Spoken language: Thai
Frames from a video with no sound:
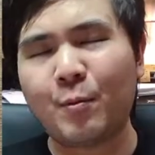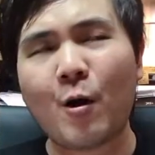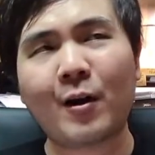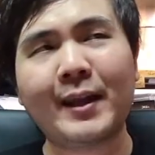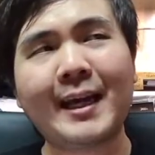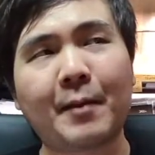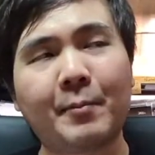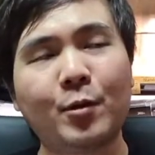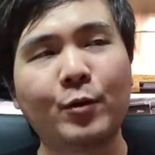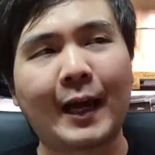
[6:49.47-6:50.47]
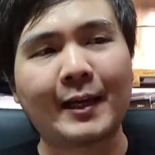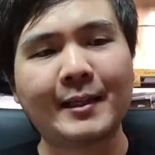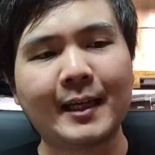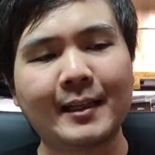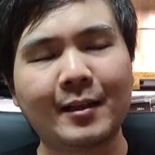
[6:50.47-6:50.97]
พอก็ได้กลับมาดูหนัง
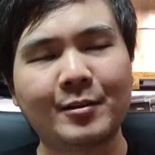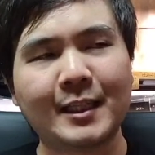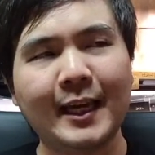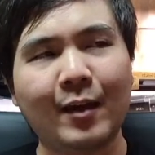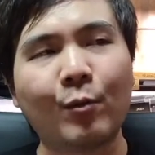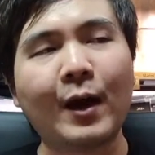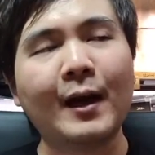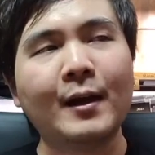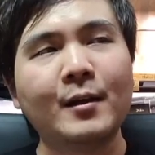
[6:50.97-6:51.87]
เรื่องนี้เราจะได้เห็นว่า